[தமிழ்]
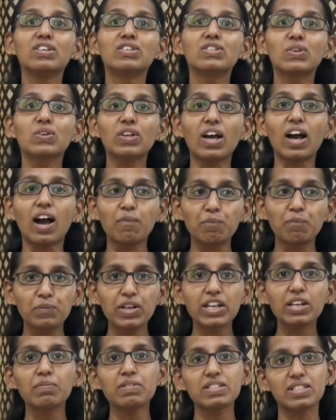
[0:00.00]
ஸோ
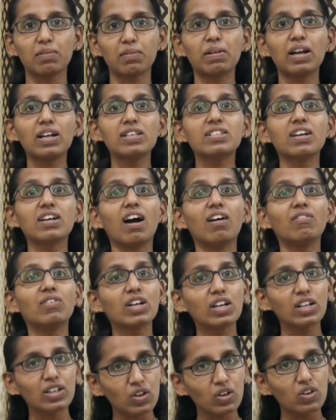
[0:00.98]
அப்படி நம்ம சமாளிச்சா
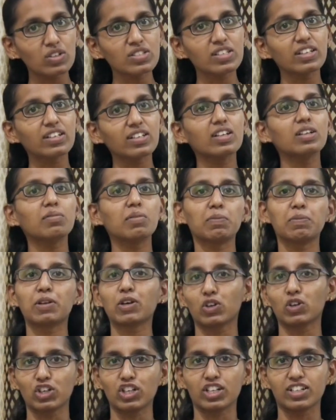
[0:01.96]
அவங்கள க்ளோசிங்க்கு நம்ம
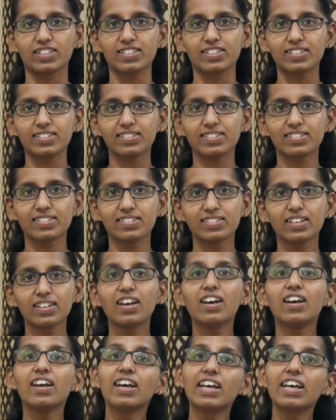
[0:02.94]
எப்படி கொண்டு வருது
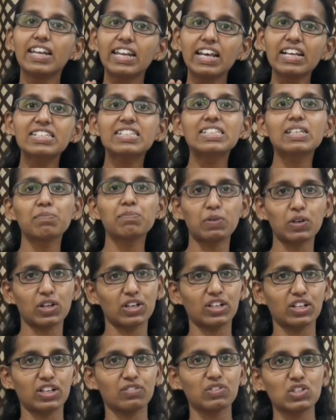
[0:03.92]
நெக்ஸ்ட்
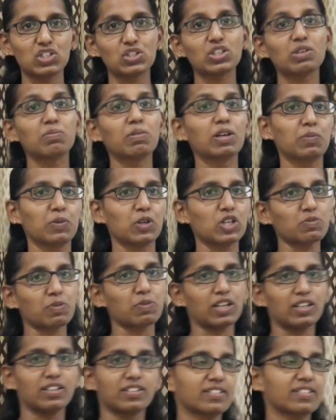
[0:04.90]
இம்பார்ட்டண்டான விஷயம் நம்மளுக்கு
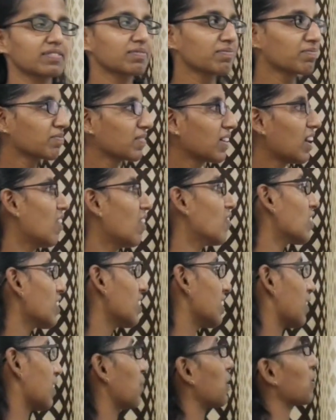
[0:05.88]
ப்ராஸ்பெக்ட்
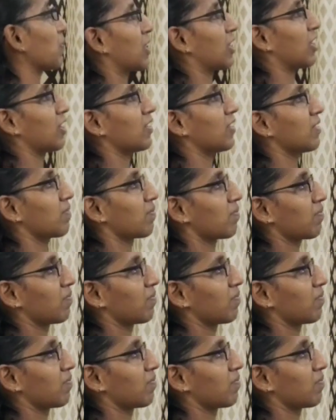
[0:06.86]
அவங்கள்ட்ட எப்படி பண்ணுறது